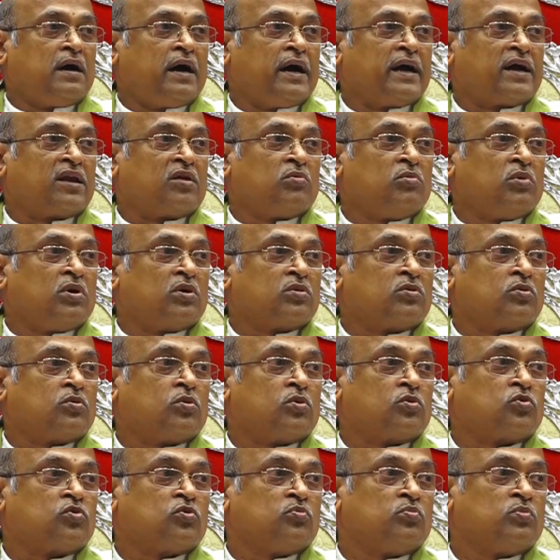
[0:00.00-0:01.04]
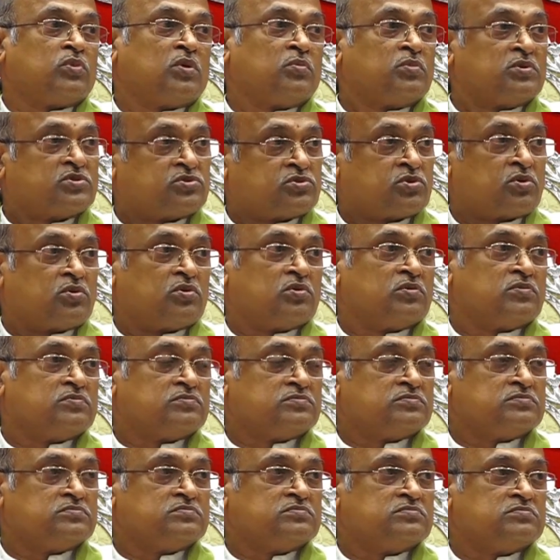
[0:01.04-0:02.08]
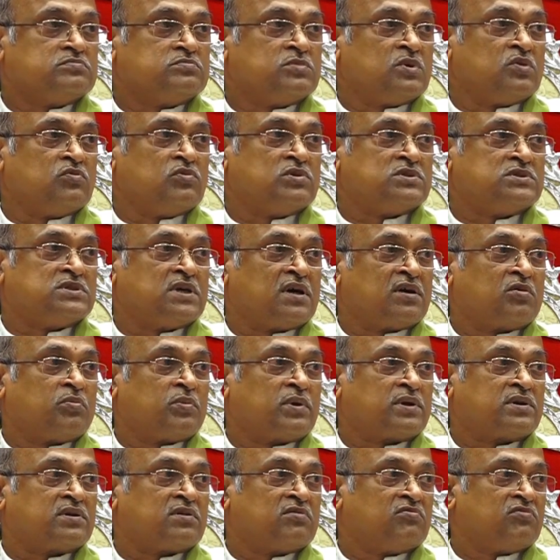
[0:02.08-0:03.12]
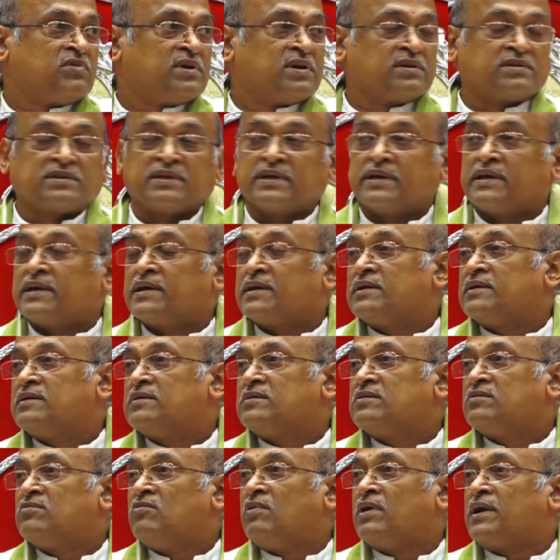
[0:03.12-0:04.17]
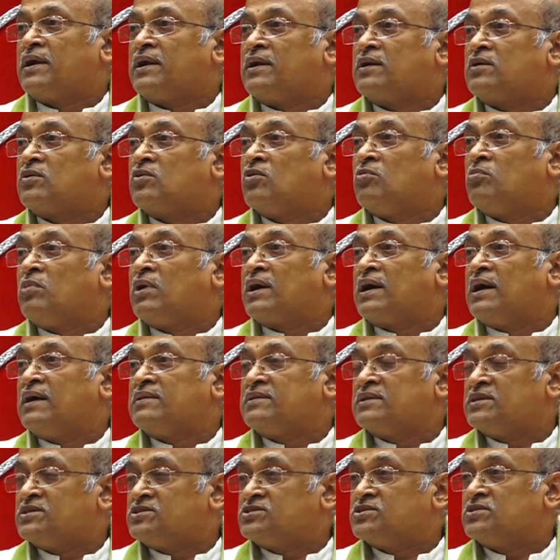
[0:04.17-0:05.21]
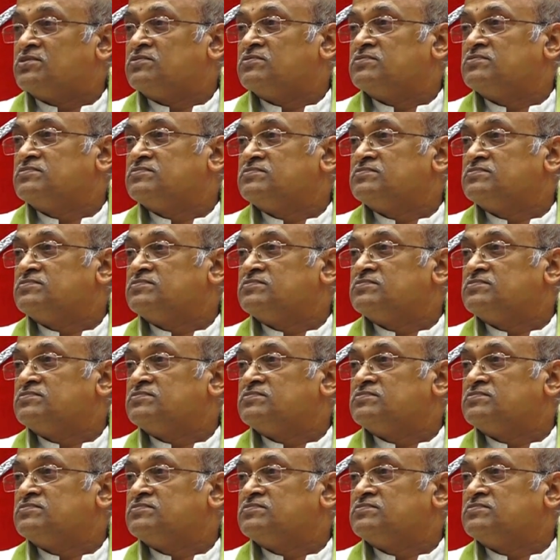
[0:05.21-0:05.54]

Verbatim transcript: ఆయన మాకు కుటుంబ మిత్రుడు మేము విశాఖపట్నం పెడితే వారింట్లో మాకు ఆతిథ్యం